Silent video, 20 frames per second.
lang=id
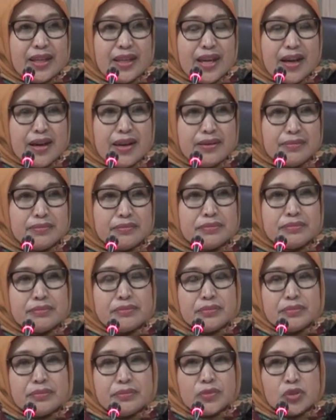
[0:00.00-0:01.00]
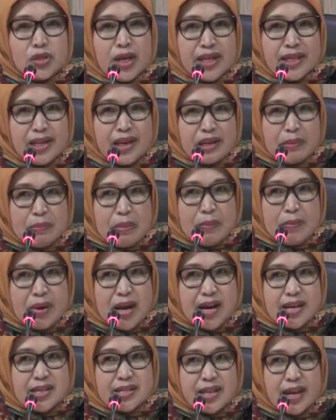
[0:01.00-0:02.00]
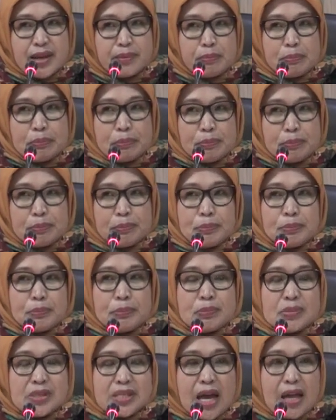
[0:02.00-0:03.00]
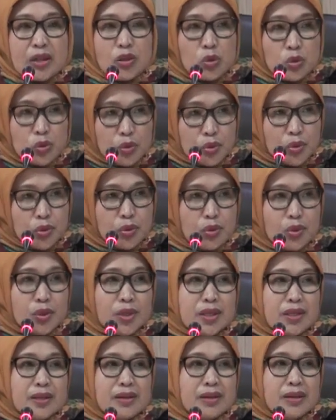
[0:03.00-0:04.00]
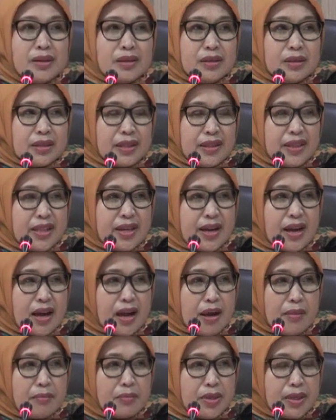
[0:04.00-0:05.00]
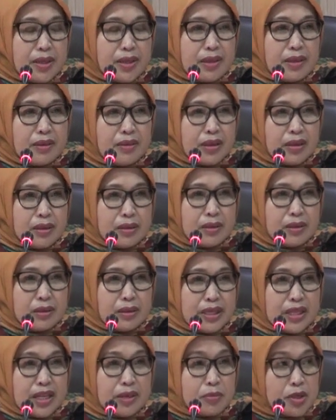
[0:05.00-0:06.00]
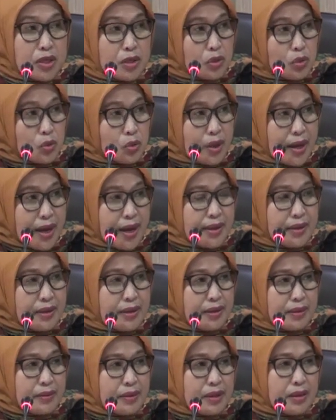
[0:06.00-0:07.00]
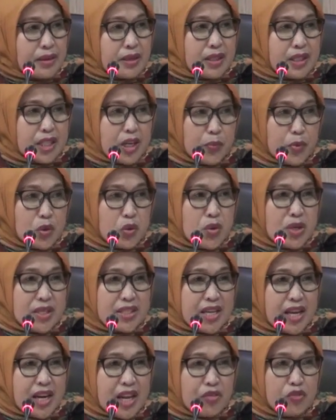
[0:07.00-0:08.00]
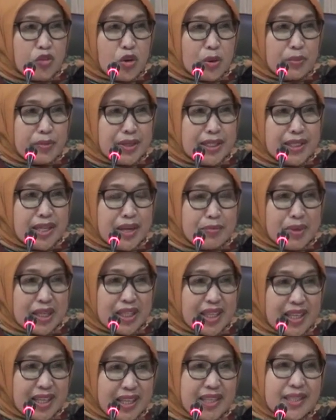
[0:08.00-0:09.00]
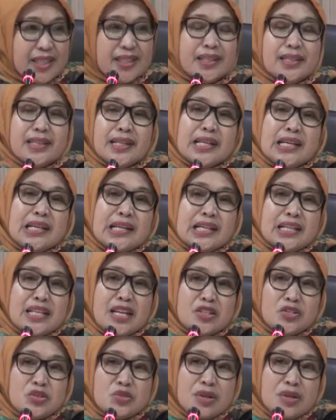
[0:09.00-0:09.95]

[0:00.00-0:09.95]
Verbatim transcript: Ya, mulai dari pembahasan satu eh, ketika kami uh, ingin menentukan uh, keterpenuhan syarat formil dan material dan